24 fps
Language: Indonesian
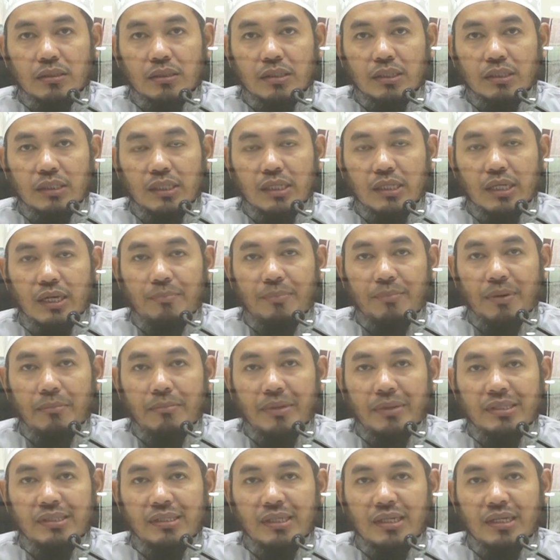ketika
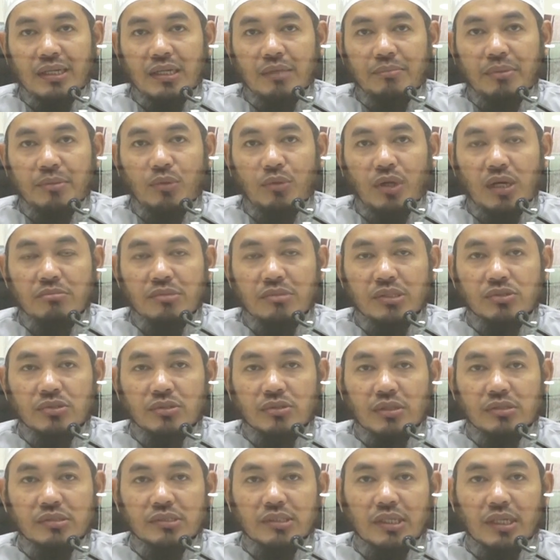pamannya Nabi Muhammad
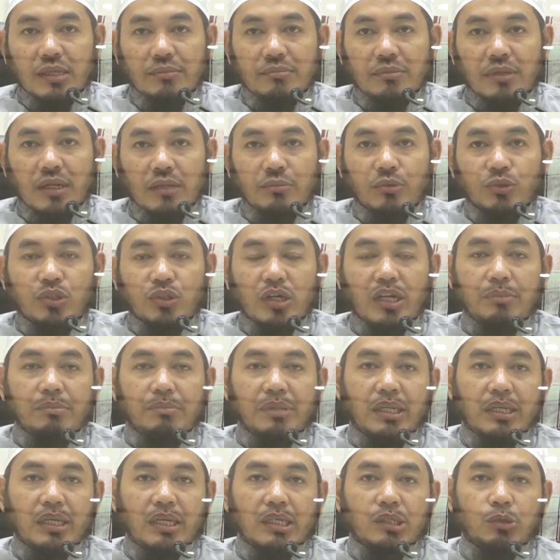SAW Abu Talib
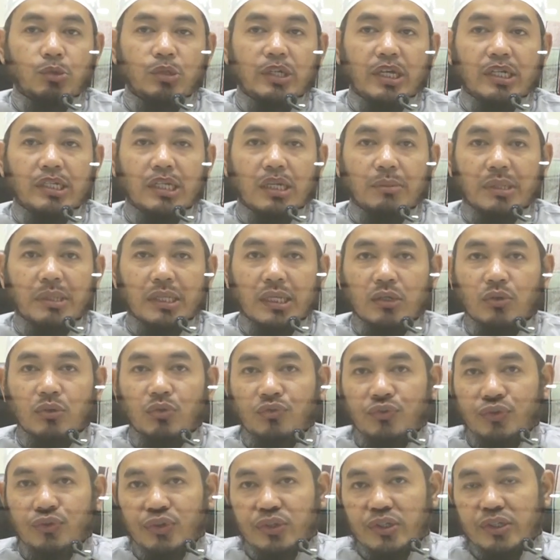meninggal dunia dalam keadaan
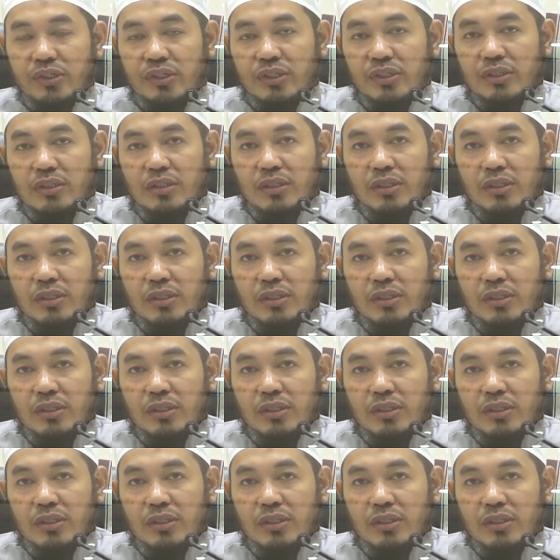kufur,